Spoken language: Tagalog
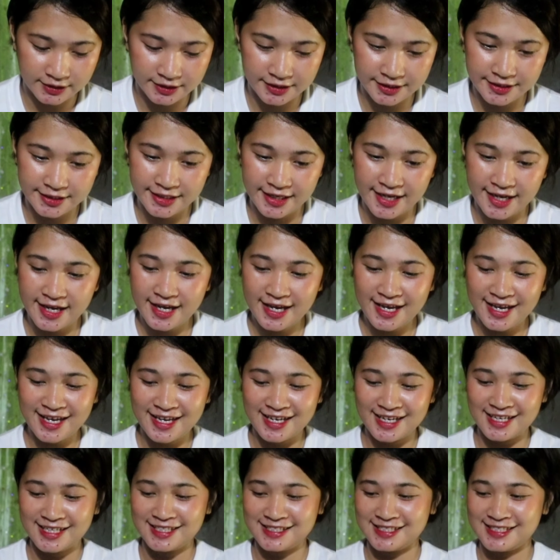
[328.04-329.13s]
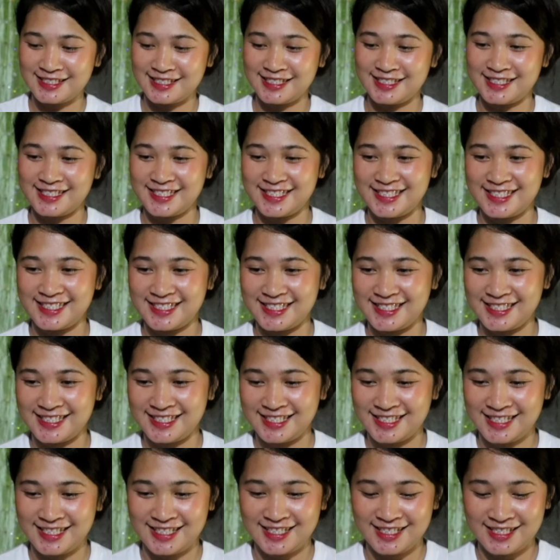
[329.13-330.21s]
Yes!
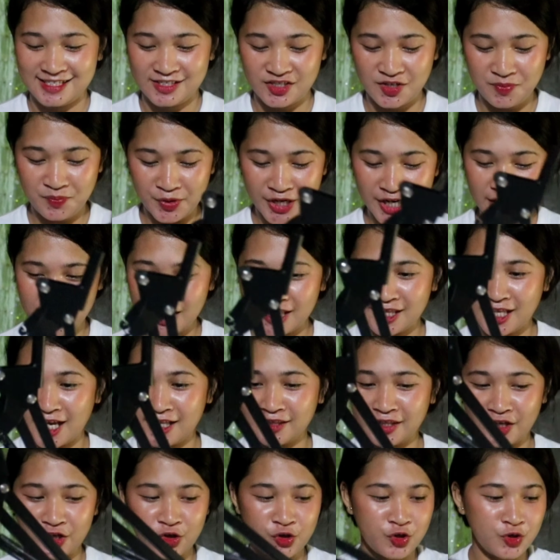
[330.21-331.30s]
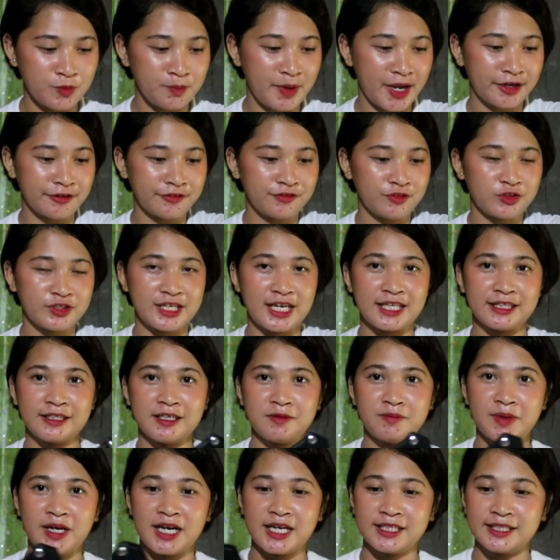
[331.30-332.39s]
Siyempre, hindi tatayo yung microphone
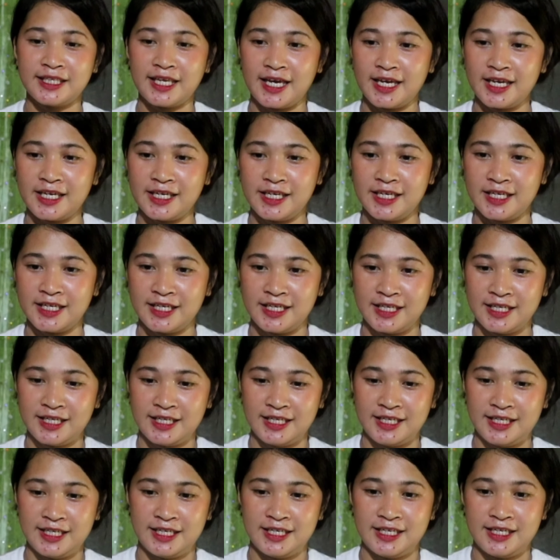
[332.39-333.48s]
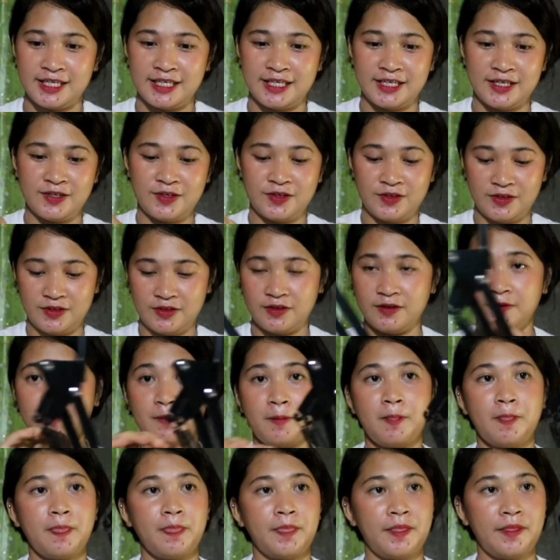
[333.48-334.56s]
natin, mga day. Oh,
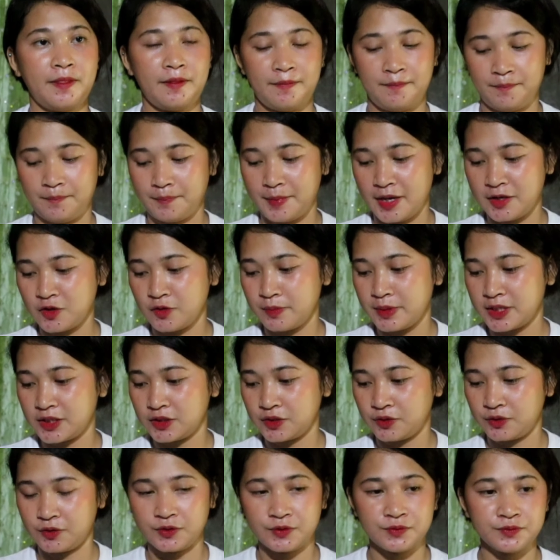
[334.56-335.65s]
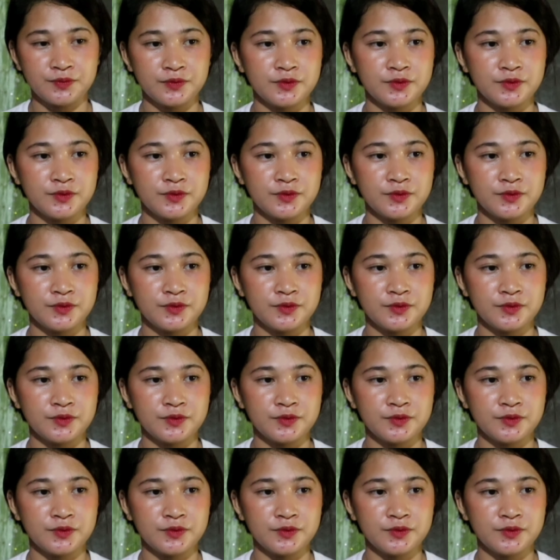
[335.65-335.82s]
paano ba to?